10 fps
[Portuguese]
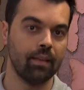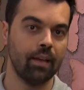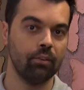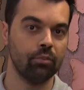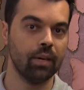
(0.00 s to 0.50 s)

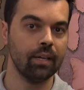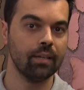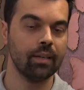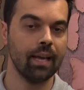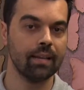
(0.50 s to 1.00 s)
A
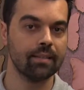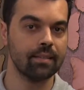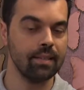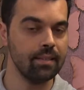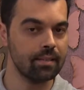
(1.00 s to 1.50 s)
Joana, ela
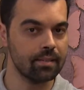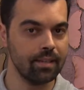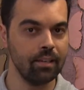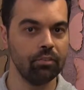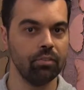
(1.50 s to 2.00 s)

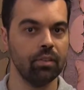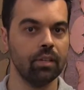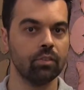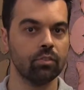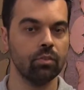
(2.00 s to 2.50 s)
insiste
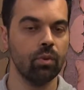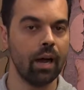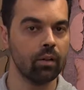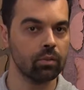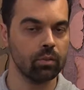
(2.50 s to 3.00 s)
nisso, no
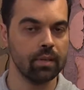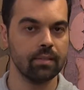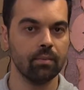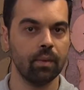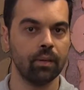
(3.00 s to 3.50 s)

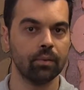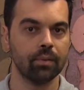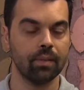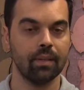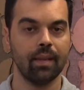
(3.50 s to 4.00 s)
autoconhecimento.
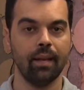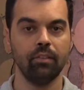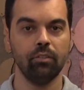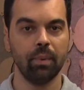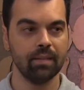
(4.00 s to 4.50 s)
A
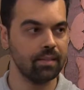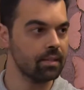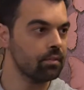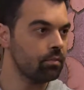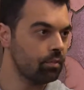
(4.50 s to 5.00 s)
gente
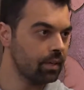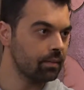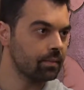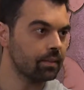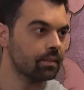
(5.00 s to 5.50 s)
precisa
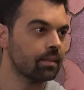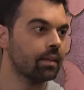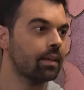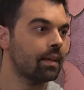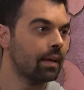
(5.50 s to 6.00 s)
viver
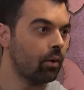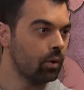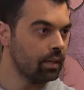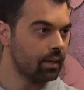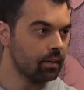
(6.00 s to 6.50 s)

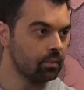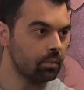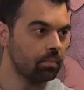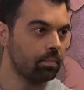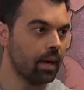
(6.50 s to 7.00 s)

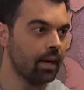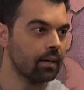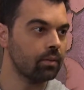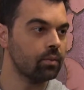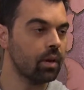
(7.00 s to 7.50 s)
olhando
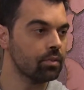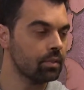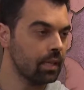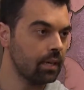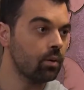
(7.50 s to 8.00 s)
para o nosso
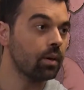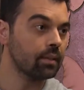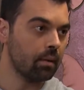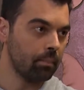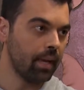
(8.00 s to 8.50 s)
interior
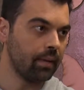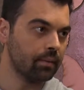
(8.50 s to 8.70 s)
também.